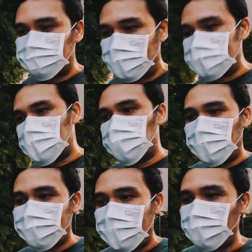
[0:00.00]
มันจะช่ว
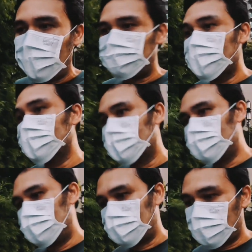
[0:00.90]
ยสร้างความอึด
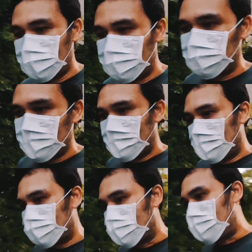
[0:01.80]
แล้วก็
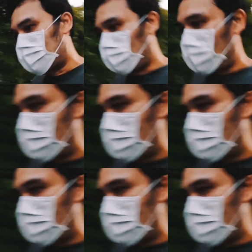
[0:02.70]
สร้างค